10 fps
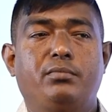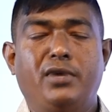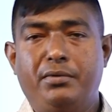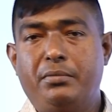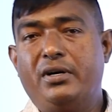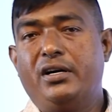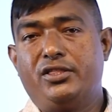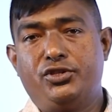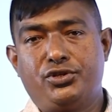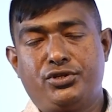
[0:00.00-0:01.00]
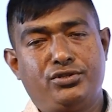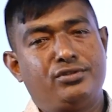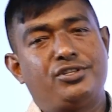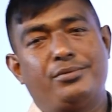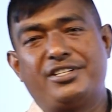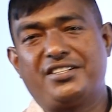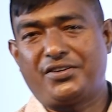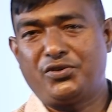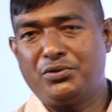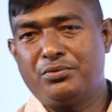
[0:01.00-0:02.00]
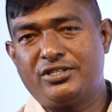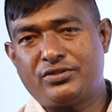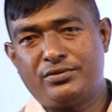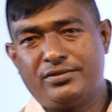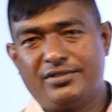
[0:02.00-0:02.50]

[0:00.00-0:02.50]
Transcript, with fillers: মা বাবা আত্মীয় স্বজন সবার সাথে কথা বলেছ